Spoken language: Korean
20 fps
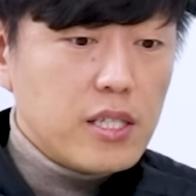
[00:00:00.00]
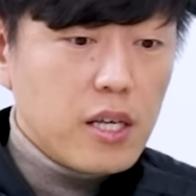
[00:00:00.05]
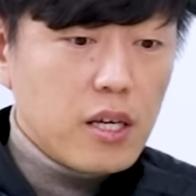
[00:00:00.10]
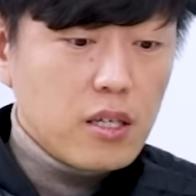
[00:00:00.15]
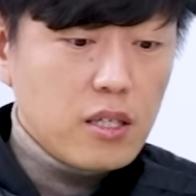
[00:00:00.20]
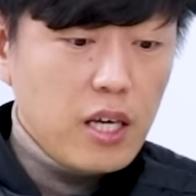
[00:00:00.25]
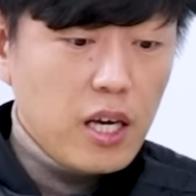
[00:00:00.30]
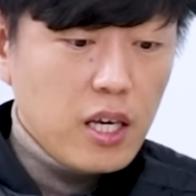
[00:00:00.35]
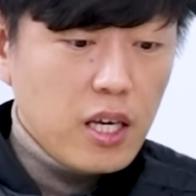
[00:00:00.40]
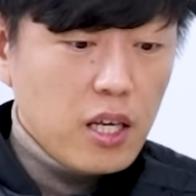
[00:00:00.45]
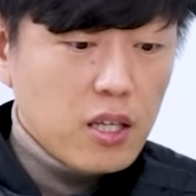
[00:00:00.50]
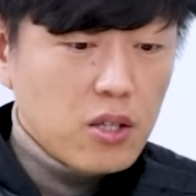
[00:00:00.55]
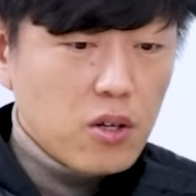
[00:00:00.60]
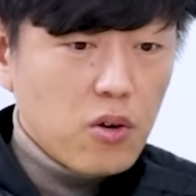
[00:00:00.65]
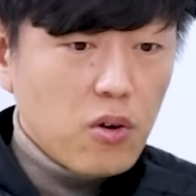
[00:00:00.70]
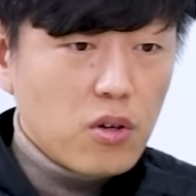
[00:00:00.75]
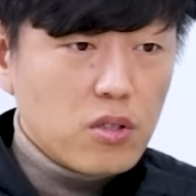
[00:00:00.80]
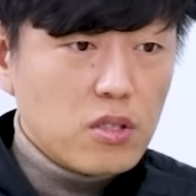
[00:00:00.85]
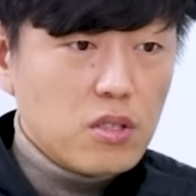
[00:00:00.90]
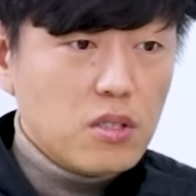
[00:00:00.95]

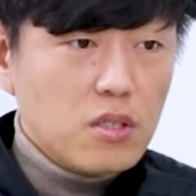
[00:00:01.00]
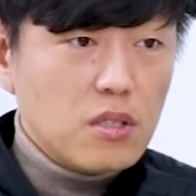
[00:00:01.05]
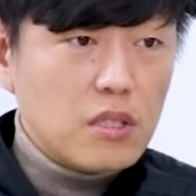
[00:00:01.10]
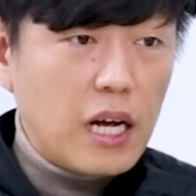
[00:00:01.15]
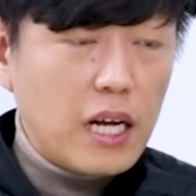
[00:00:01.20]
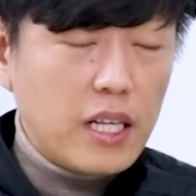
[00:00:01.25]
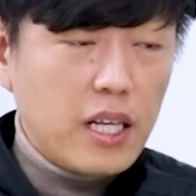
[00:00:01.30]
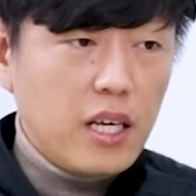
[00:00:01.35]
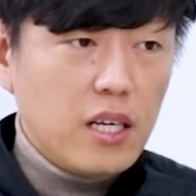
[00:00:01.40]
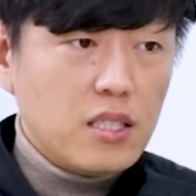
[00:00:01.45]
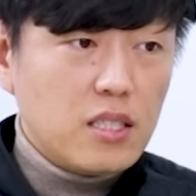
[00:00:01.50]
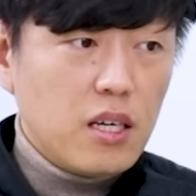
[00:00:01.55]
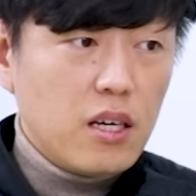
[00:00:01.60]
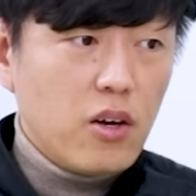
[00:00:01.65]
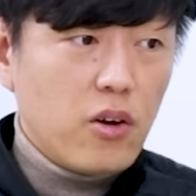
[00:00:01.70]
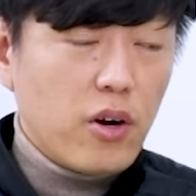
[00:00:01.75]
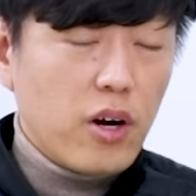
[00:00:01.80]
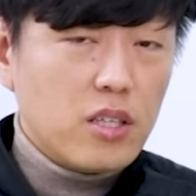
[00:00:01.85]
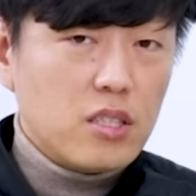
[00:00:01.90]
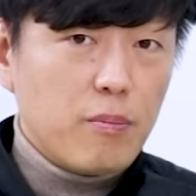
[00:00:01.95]
얘기했던 거는 안에 이제
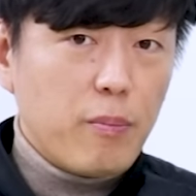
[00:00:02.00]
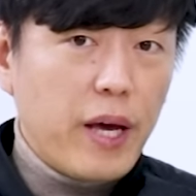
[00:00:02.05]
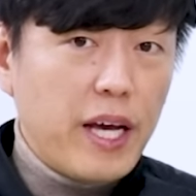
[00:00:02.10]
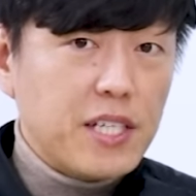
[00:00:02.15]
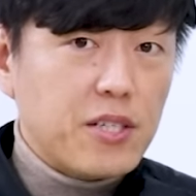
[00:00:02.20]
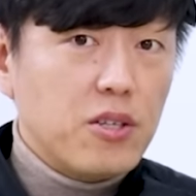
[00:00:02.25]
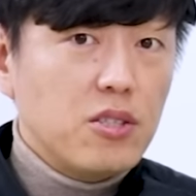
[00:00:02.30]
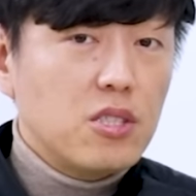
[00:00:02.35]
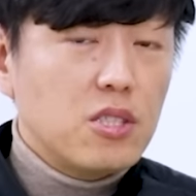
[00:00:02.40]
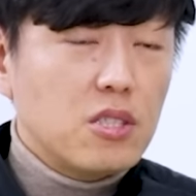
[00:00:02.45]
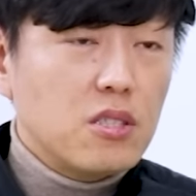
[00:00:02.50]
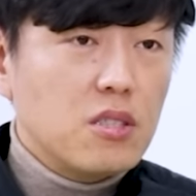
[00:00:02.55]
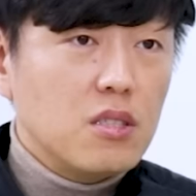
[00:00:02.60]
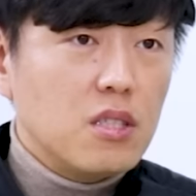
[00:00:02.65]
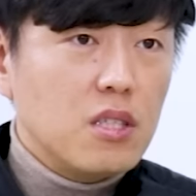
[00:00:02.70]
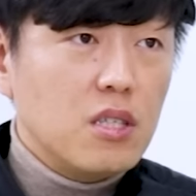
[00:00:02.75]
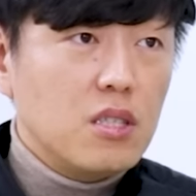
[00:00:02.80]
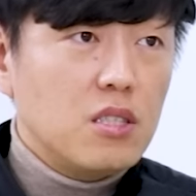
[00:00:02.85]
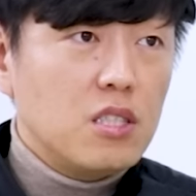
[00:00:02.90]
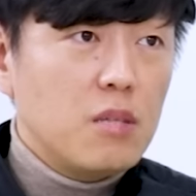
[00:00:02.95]
여러 가지
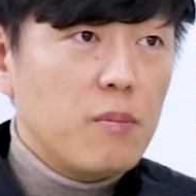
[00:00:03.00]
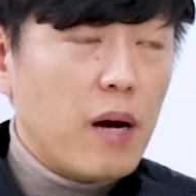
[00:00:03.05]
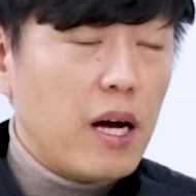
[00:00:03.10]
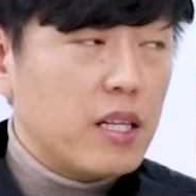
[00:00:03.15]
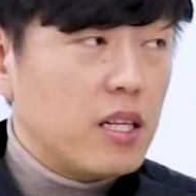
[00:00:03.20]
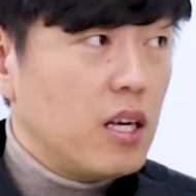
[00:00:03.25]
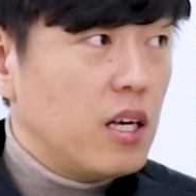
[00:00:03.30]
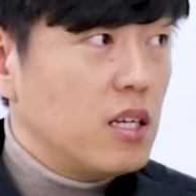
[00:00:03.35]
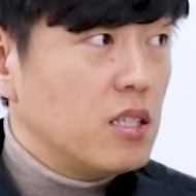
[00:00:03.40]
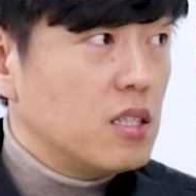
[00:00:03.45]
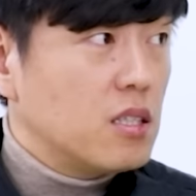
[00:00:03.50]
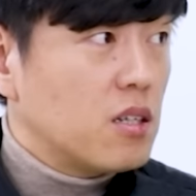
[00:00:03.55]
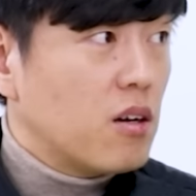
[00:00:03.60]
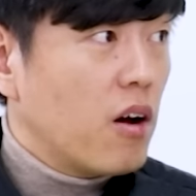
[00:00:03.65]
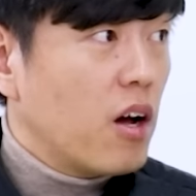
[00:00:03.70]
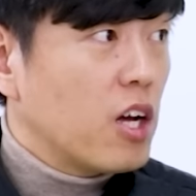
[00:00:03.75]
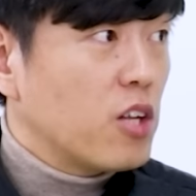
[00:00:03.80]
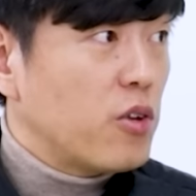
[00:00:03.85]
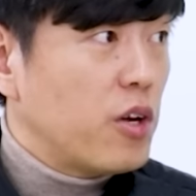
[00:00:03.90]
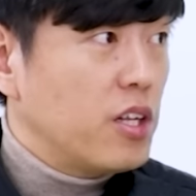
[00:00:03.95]
배선층들이 칩 안에
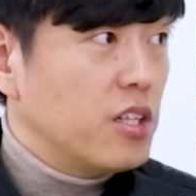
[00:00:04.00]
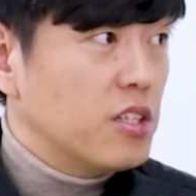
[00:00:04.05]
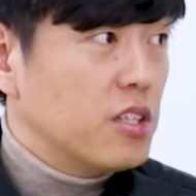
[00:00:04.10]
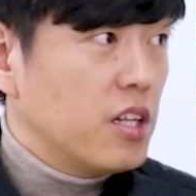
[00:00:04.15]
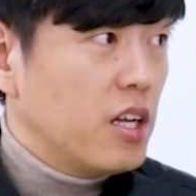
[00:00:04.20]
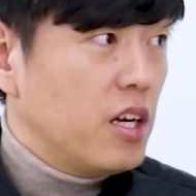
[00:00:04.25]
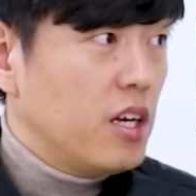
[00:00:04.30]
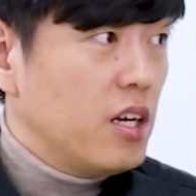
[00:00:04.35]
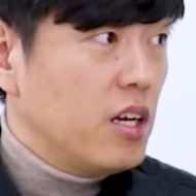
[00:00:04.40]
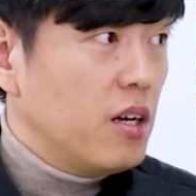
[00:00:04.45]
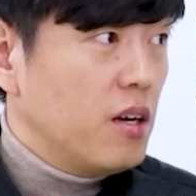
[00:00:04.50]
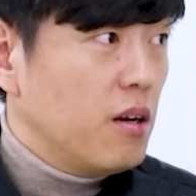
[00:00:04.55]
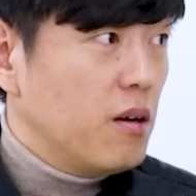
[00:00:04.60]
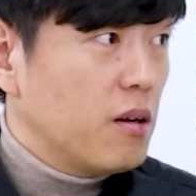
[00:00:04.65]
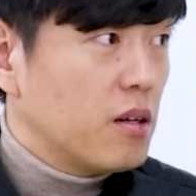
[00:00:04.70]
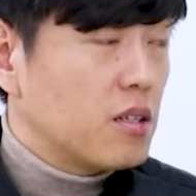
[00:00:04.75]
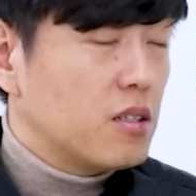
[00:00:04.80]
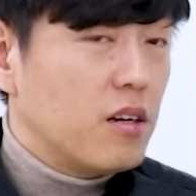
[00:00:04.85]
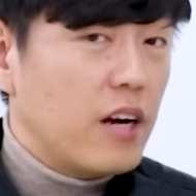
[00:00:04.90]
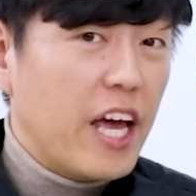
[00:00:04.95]
들어가게 되어
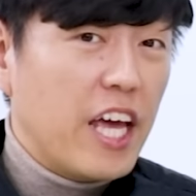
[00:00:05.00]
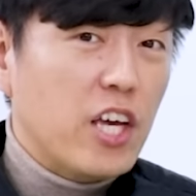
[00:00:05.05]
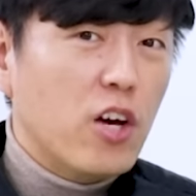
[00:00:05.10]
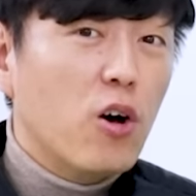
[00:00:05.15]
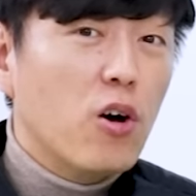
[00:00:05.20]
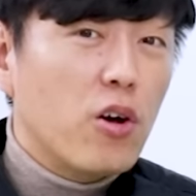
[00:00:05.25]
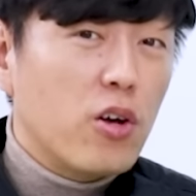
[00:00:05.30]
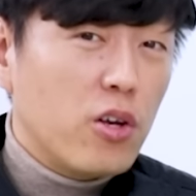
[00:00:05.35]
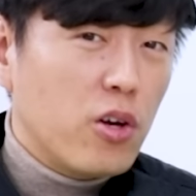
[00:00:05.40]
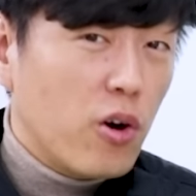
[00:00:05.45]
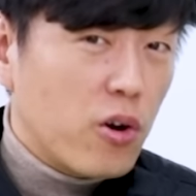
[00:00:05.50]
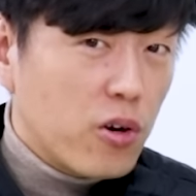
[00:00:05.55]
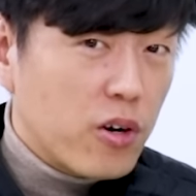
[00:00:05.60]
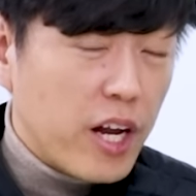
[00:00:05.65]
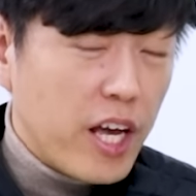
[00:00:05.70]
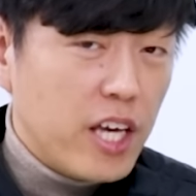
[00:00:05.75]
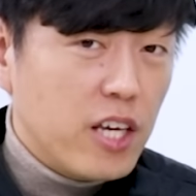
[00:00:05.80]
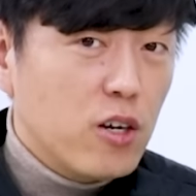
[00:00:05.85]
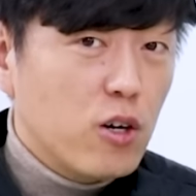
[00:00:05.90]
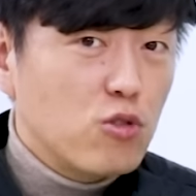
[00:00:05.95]
있는데, 그 레이어, 여러
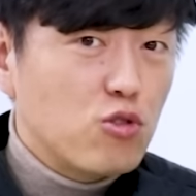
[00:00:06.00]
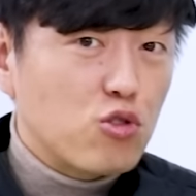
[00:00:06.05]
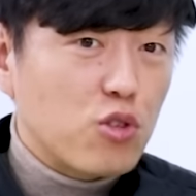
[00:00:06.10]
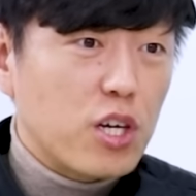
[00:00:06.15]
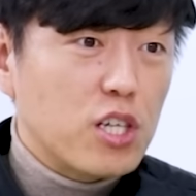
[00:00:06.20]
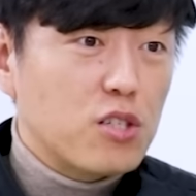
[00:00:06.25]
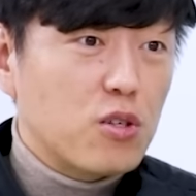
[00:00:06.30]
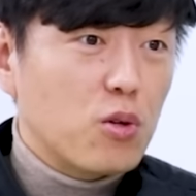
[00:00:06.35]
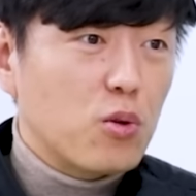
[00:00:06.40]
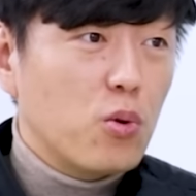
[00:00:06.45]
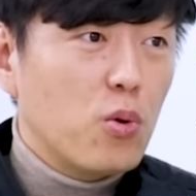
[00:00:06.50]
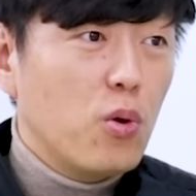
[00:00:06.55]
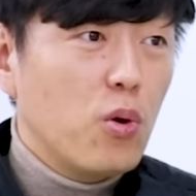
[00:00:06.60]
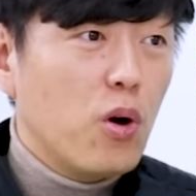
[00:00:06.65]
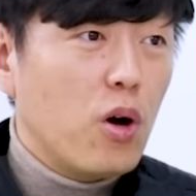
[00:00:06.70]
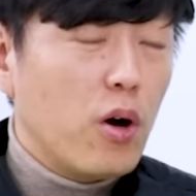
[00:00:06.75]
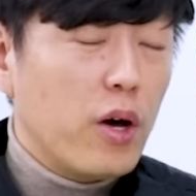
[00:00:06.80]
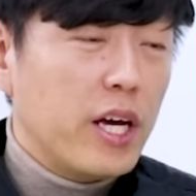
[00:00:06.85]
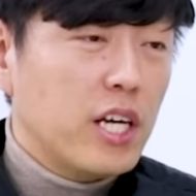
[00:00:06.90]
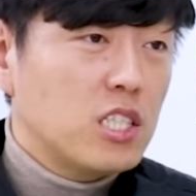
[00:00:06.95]
레이어
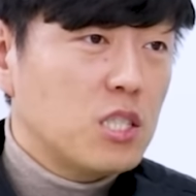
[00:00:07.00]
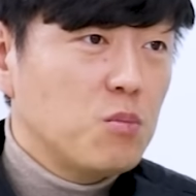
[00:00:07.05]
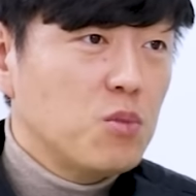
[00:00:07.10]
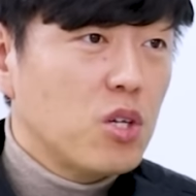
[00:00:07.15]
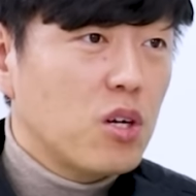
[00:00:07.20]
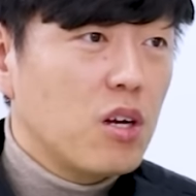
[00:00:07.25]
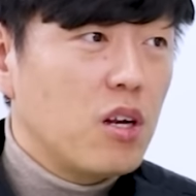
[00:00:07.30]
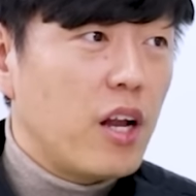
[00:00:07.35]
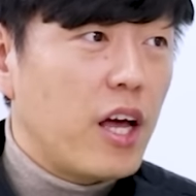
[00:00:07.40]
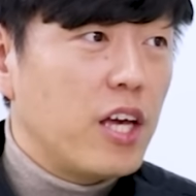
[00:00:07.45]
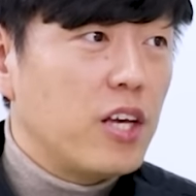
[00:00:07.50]
중에서도 핵심적인